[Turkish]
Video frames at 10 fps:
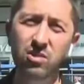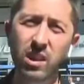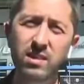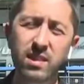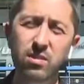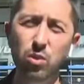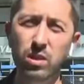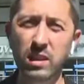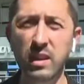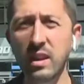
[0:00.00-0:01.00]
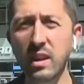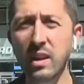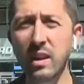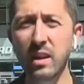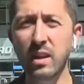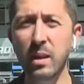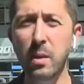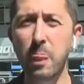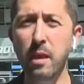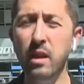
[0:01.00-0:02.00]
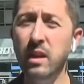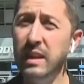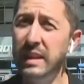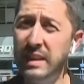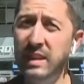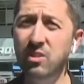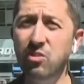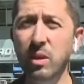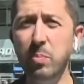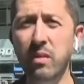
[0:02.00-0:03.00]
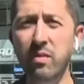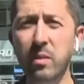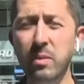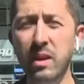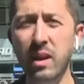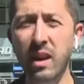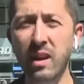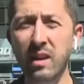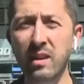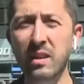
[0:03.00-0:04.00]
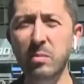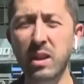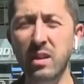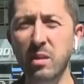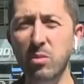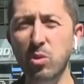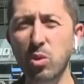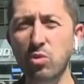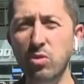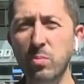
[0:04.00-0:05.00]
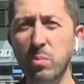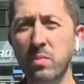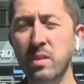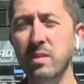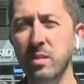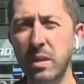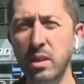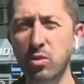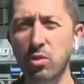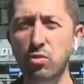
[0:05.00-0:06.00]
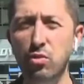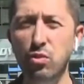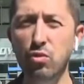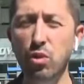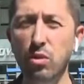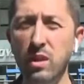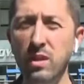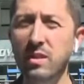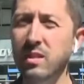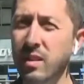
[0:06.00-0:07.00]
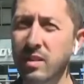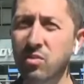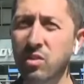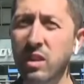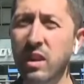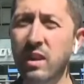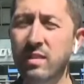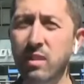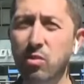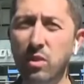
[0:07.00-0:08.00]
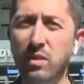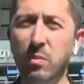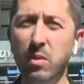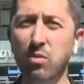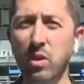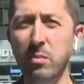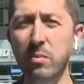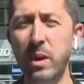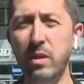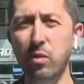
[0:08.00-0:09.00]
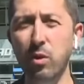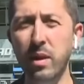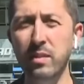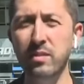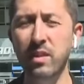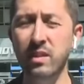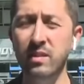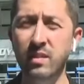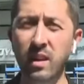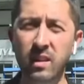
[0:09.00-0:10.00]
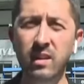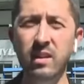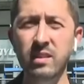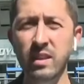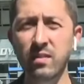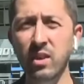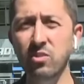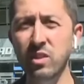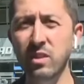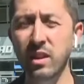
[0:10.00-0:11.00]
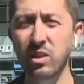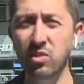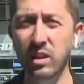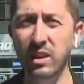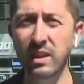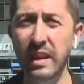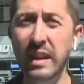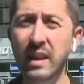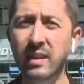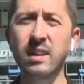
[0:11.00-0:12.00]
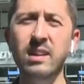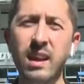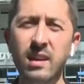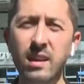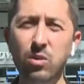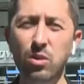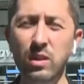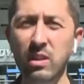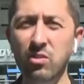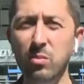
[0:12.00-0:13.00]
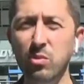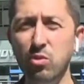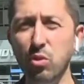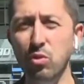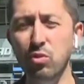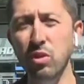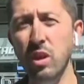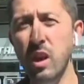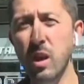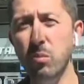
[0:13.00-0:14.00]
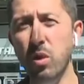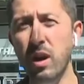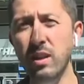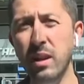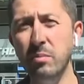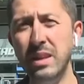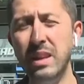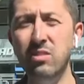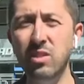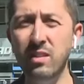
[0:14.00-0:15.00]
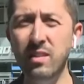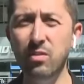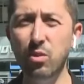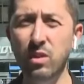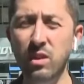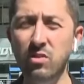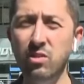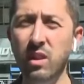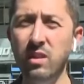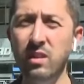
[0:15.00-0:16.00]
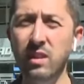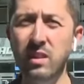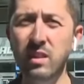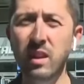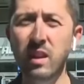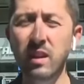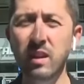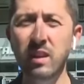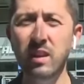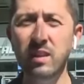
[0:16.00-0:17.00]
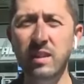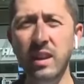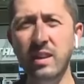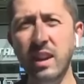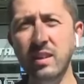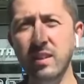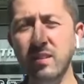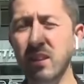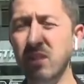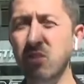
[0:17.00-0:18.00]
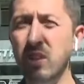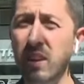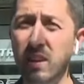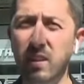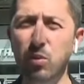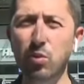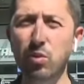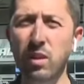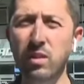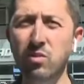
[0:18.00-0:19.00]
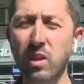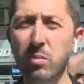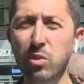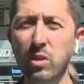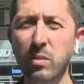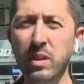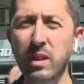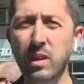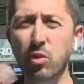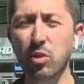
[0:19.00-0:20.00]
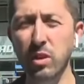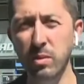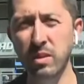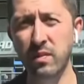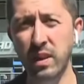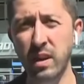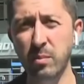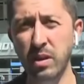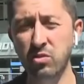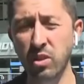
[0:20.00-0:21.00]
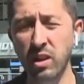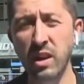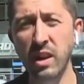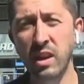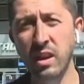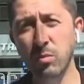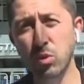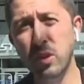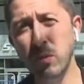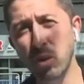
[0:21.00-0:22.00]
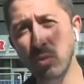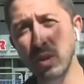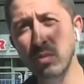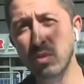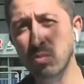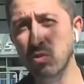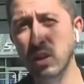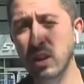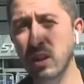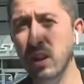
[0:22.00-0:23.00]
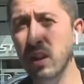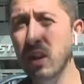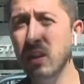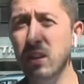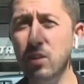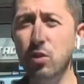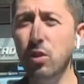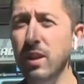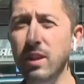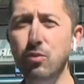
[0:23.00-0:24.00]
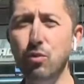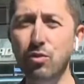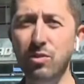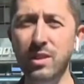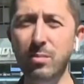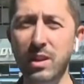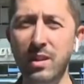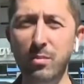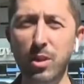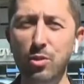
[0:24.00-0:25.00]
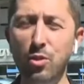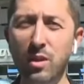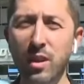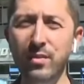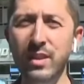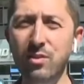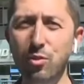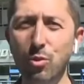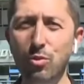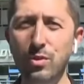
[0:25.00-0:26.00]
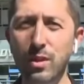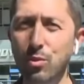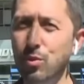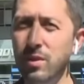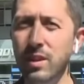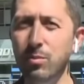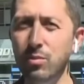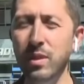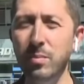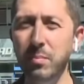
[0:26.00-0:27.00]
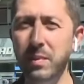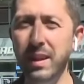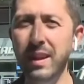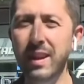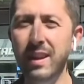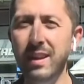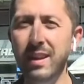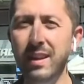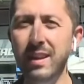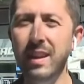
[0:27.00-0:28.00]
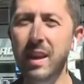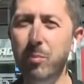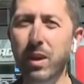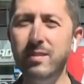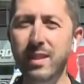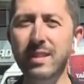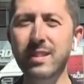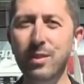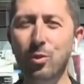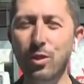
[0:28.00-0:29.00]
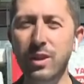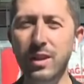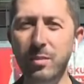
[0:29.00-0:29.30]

sezonki e, iyi iş yapan fabrika ayarlarına da bir anlamda dönüş yapılmasını bekliyoruz. Çünkü sol kanatlı Tadic'in sezona damga vuran bir performansı vardı. Sağ kanatlı İrfan Can'ın aynı şekilde kariyer rekorunu geçirmişti oyuncu. Bu anlamda geçen sezonki alışkanlıkların e, tekrar kazanılacağı, tekrar uygulanacağı bir döneme de giriyor olabilir Fenerbahçe. E, muhtemel 11'imiz bu şekilde. Kadıköy'de henüz çok ciddi bir kalabalık yok. Hafta içi olduğunda vurgulayalım. Bu sebeple e, maç saatlerine doğru kalabalık